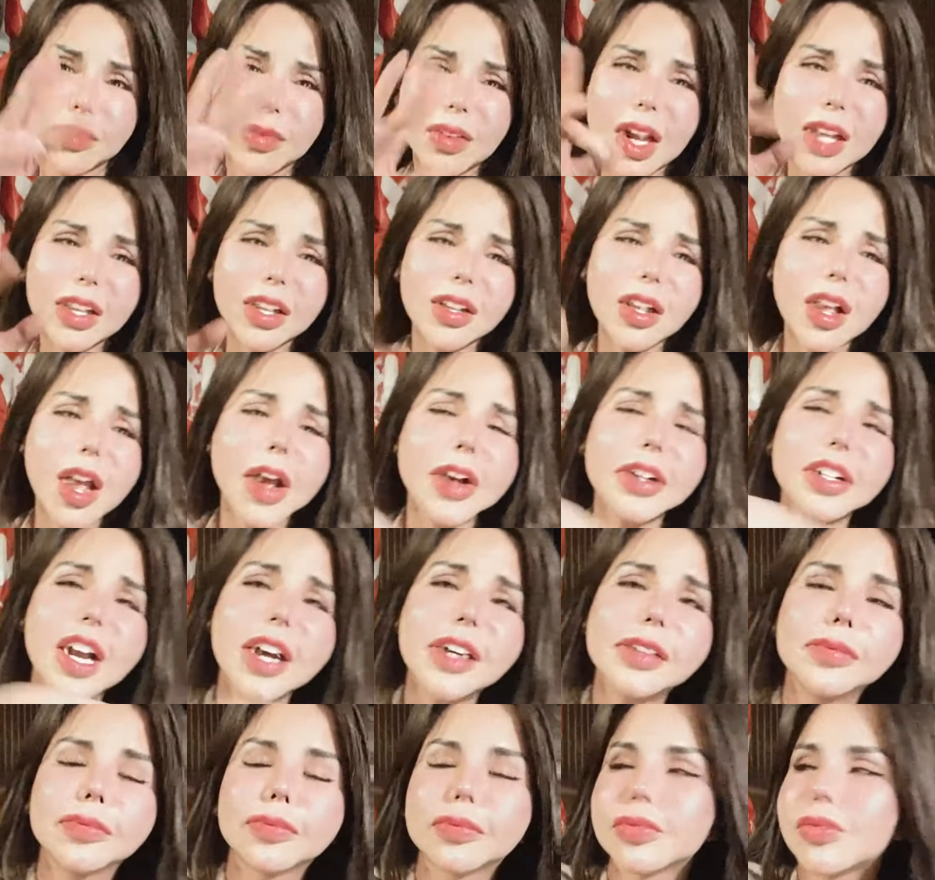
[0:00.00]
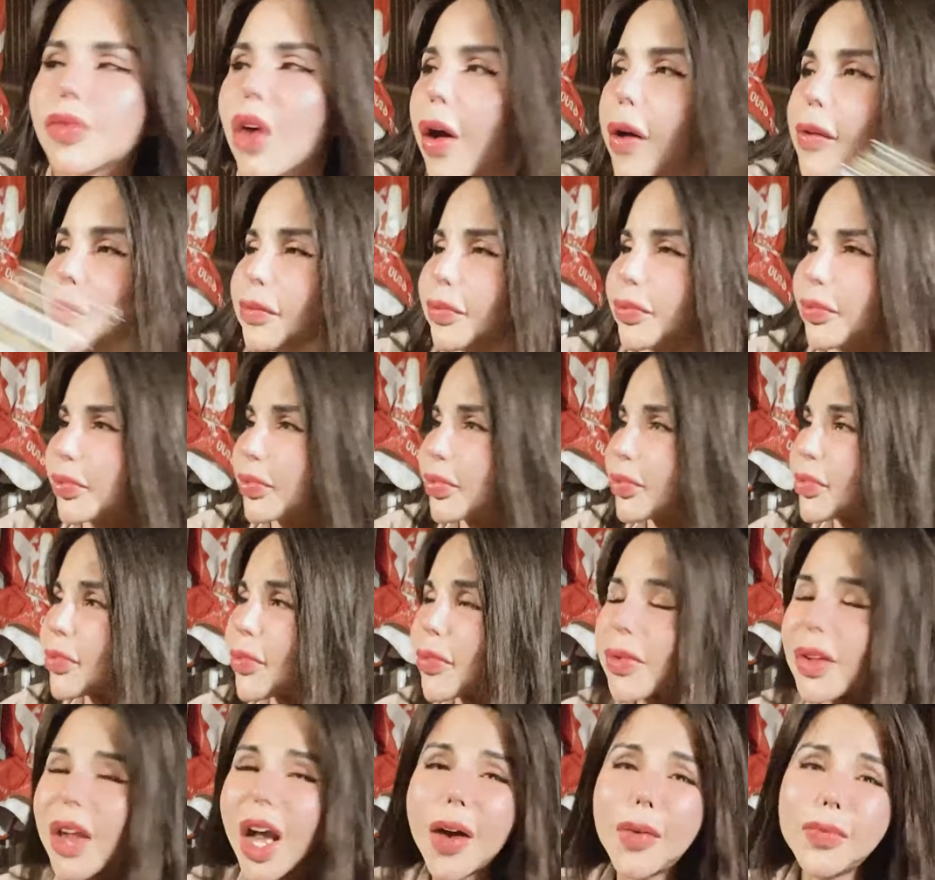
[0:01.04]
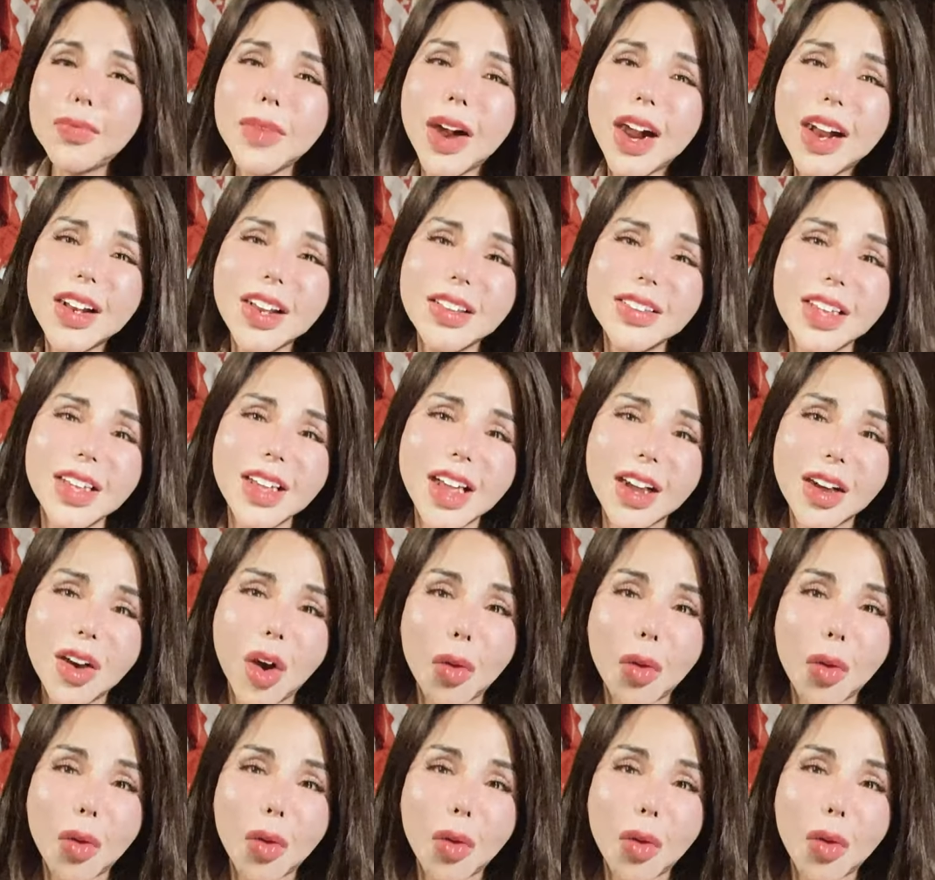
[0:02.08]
nè nói thiệt nè mai là chị ăn